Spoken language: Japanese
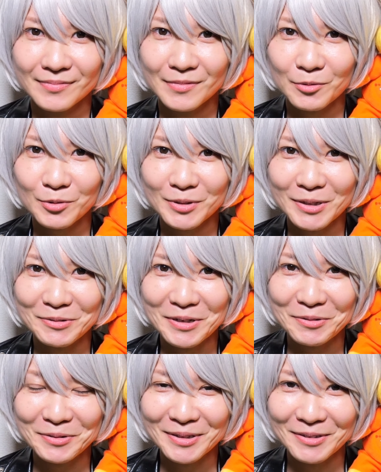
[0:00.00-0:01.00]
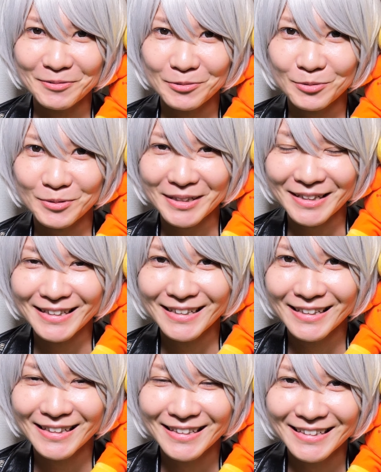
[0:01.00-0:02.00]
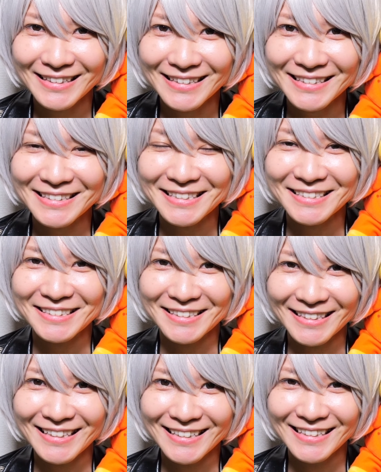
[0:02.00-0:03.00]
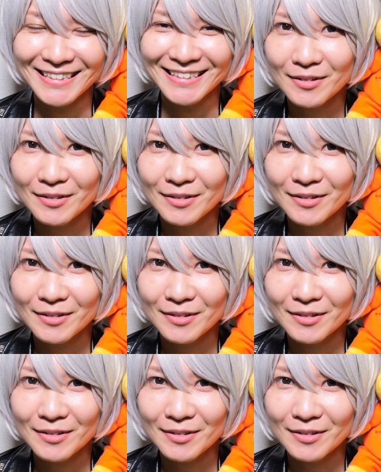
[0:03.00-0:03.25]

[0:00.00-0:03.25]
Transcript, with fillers: 残ってくれるっていうことでいいんですかね。